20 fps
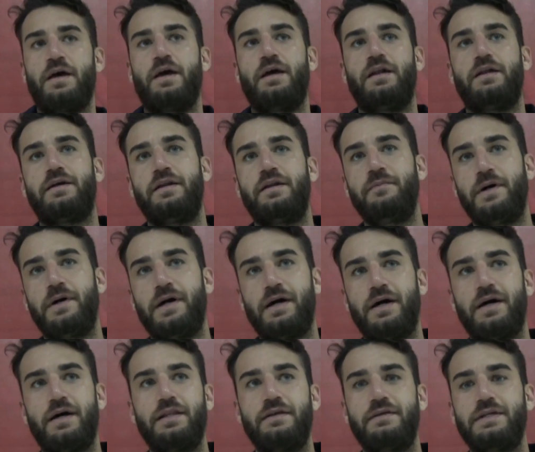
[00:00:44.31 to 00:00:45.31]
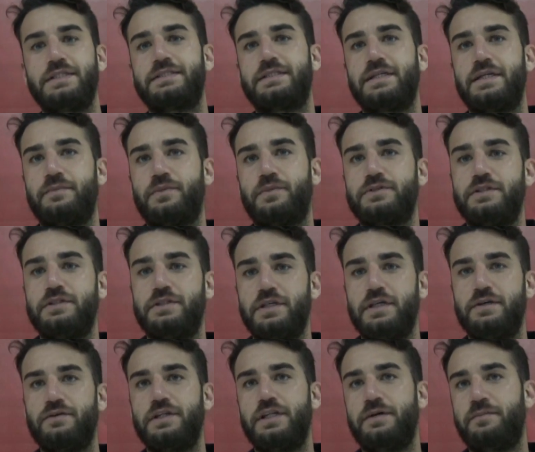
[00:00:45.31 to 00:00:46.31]
Eh, il clima deve essere
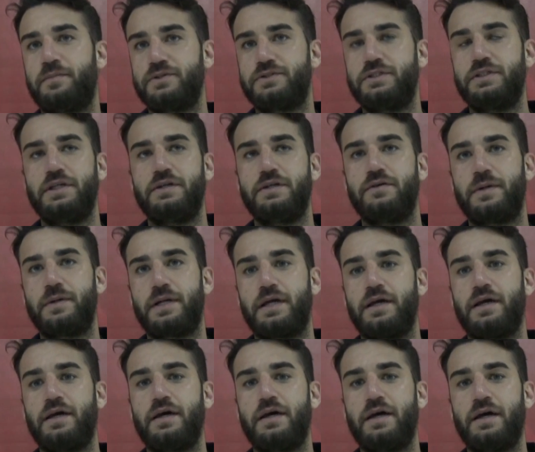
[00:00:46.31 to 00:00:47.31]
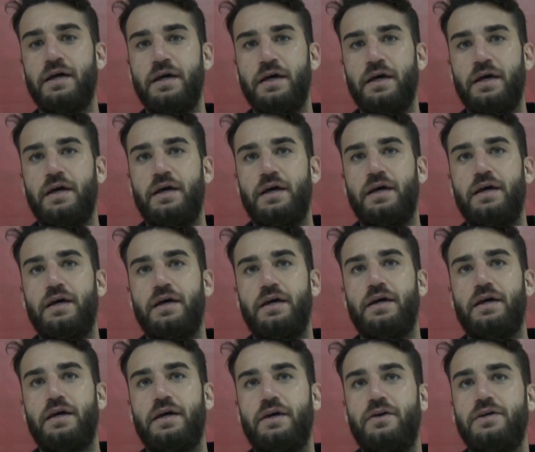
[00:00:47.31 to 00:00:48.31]
positivo ed è positivo perché
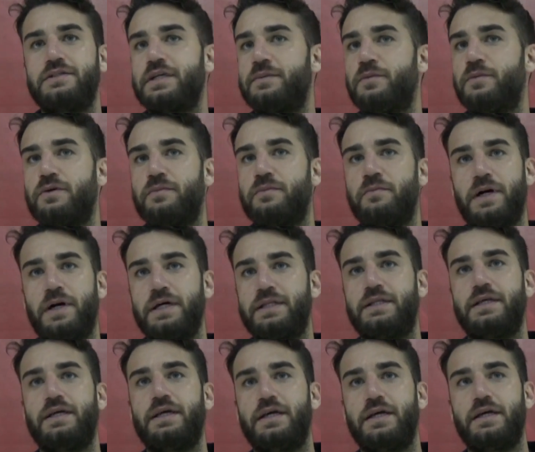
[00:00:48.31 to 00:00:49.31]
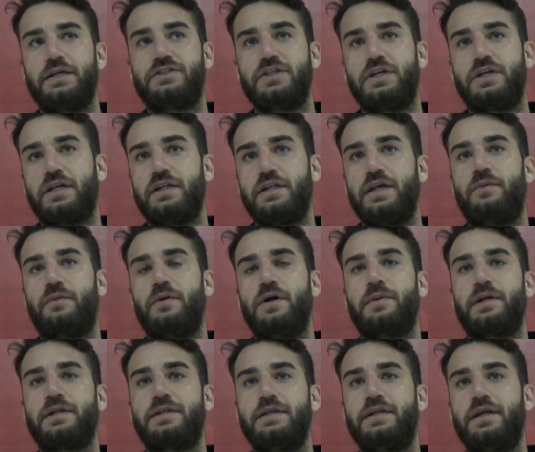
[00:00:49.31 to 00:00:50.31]
eh, noi siamo compatti e ci crediamo, la
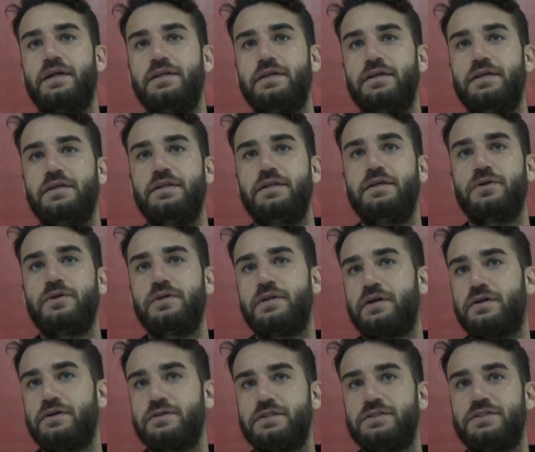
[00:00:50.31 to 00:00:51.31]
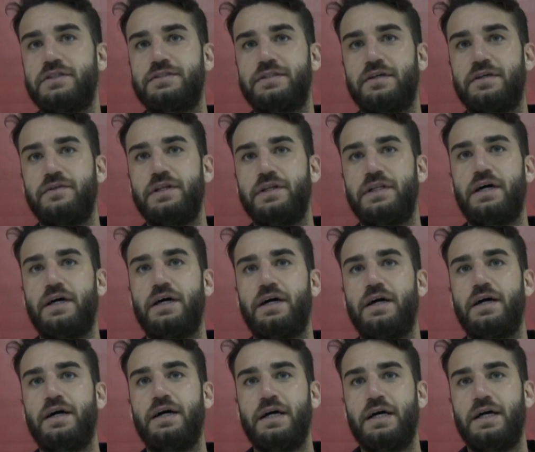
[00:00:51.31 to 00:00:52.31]
partita di, di Monterosi ci è
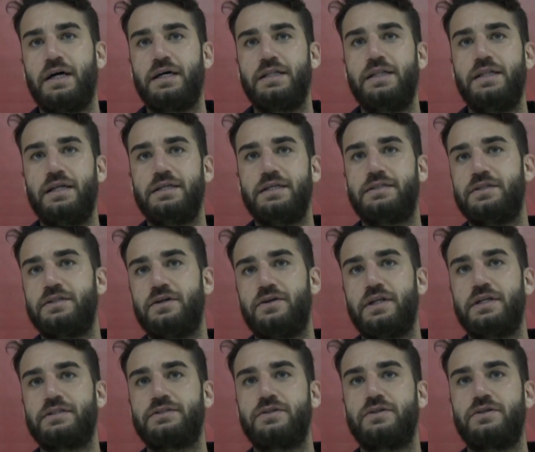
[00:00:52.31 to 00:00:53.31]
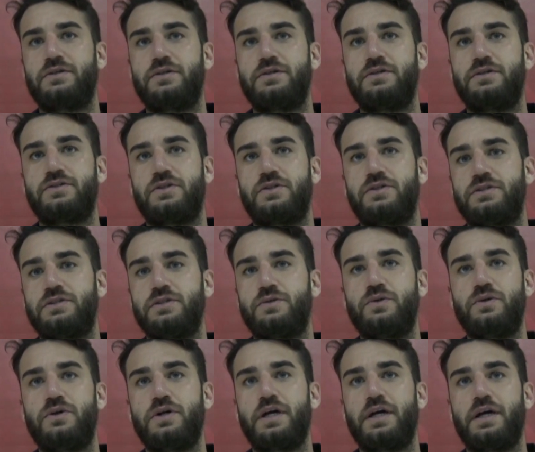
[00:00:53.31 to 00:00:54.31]
servita da lezione e sono, sono
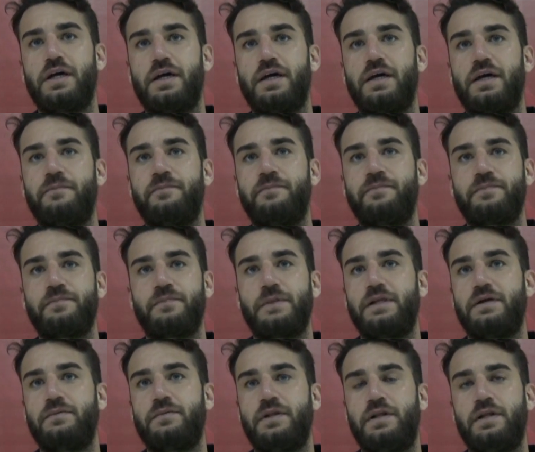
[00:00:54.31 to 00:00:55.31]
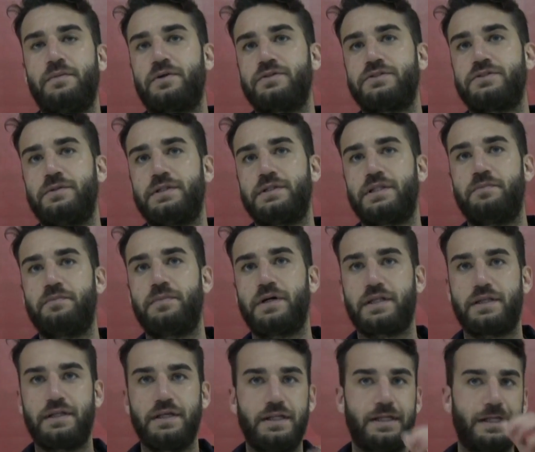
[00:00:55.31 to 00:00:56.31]
sicuro che mh, nelle prossime tre
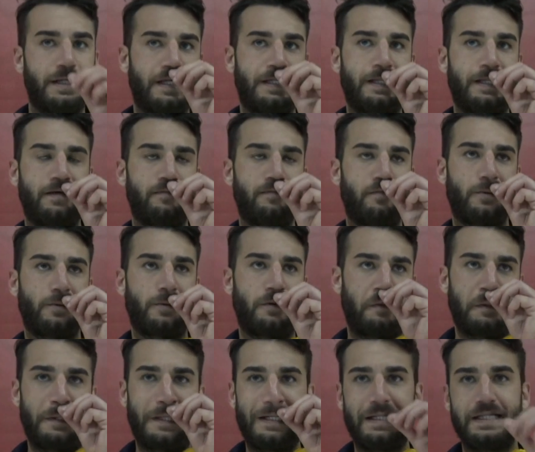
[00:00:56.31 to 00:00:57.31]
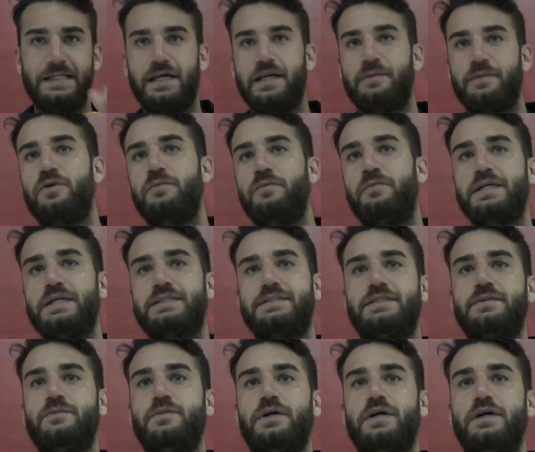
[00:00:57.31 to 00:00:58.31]
partite daremo daremo il
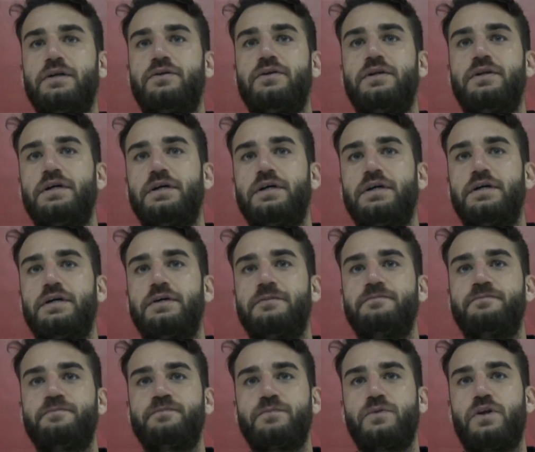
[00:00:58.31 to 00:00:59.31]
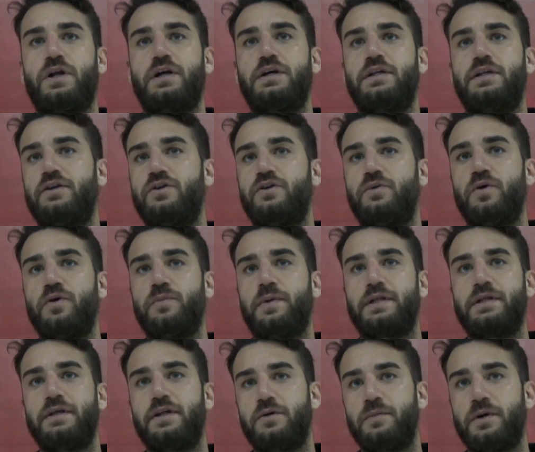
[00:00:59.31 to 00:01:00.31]
massimo e non, eh, non accadranno più
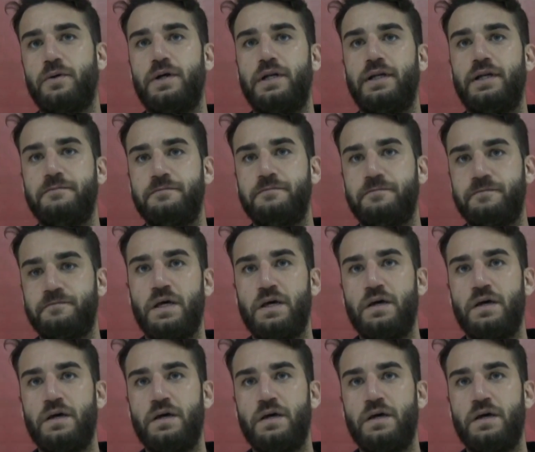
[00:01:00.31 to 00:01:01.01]
partite come quelle.